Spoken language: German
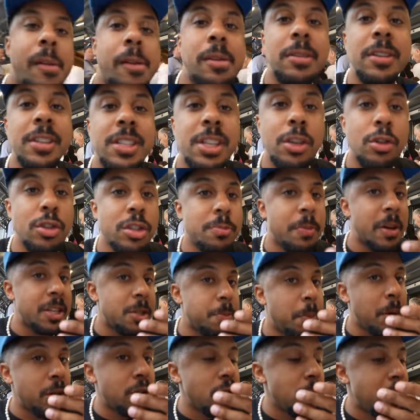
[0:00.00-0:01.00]
Wir sehen uns bei
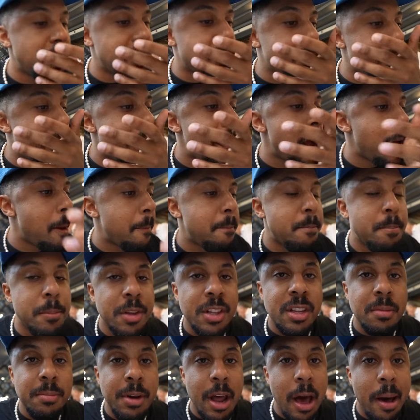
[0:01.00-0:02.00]
Spot Nummer 2
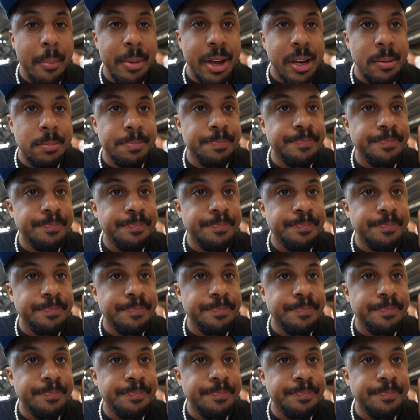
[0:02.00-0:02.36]
mit dem Namen